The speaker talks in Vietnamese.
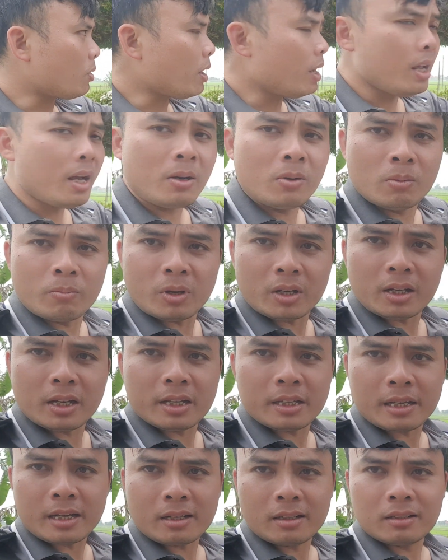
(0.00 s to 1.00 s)
xe luôn mọi
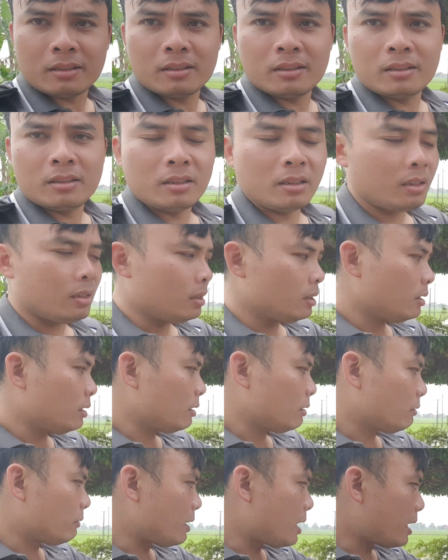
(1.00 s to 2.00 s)
người nhá
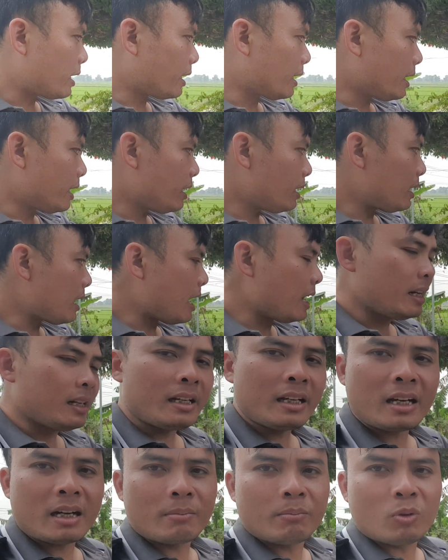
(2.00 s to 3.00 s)
và cái này
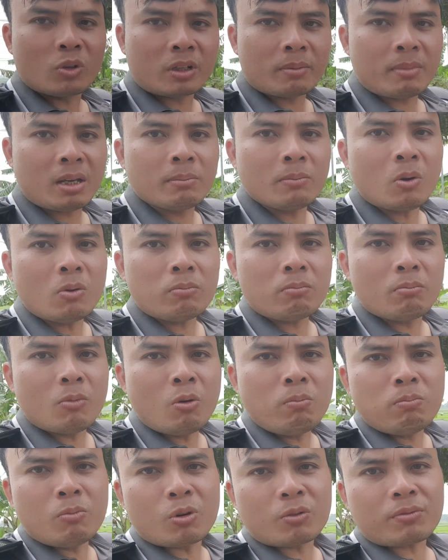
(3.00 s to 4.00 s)
chỉ cần một cái máy múc
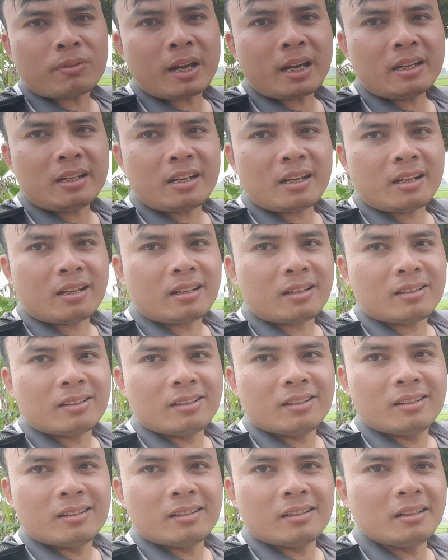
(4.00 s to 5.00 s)
múc một phát là
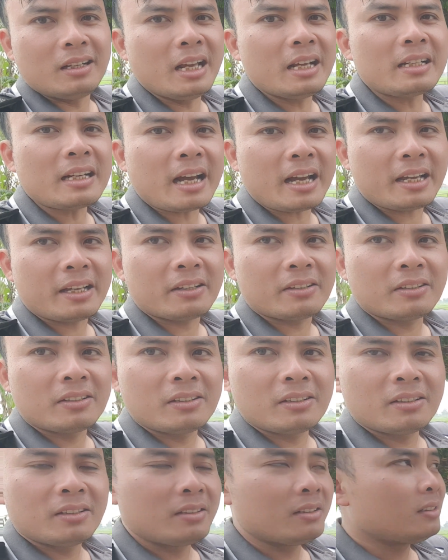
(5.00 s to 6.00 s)
lên ngay
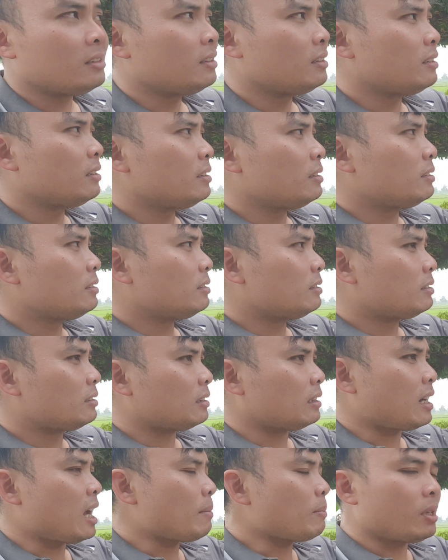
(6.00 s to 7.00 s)

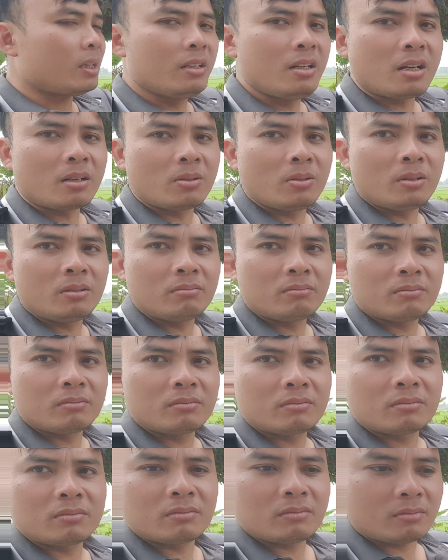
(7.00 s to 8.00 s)
ngay mặt đường luôn
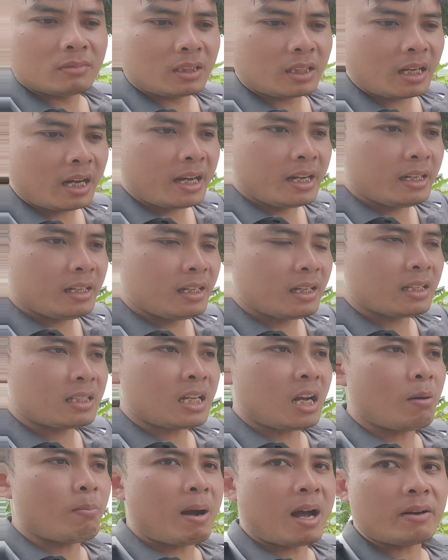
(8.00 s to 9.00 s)
cây
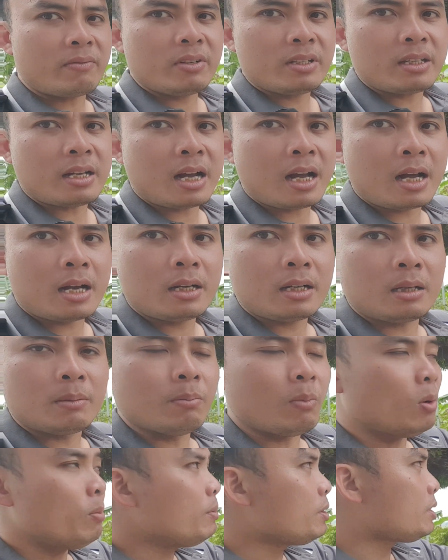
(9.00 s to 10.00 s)
rào bán với giá
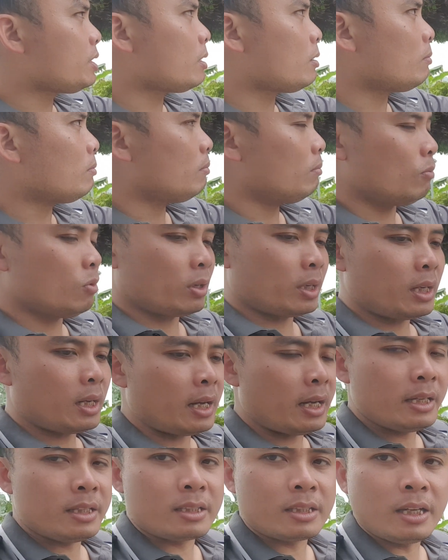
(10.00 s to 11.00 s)
gần 40 triệu một cái
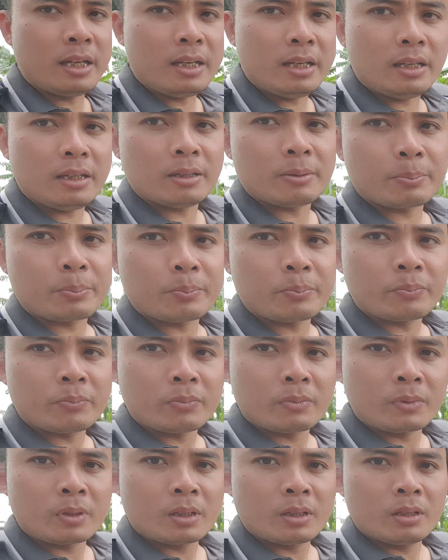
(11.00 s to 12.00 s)
cây si
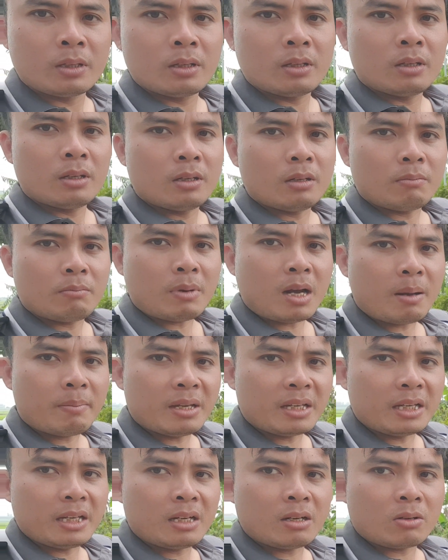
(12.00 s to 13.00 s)
mà
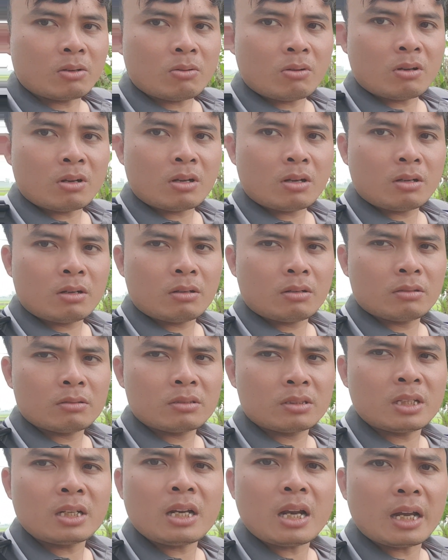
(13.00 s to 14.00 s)
mình nghĩ là nó
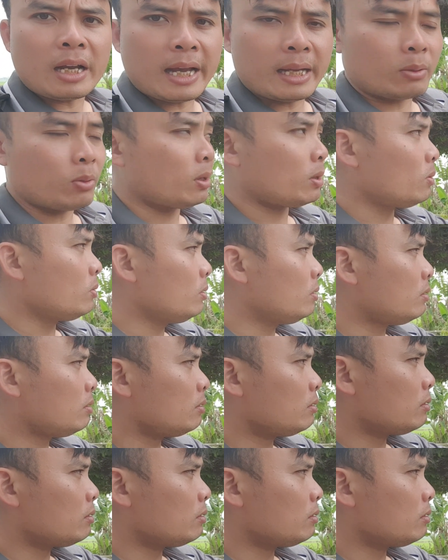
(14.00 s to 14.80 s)
rất là nghệ thuật luôn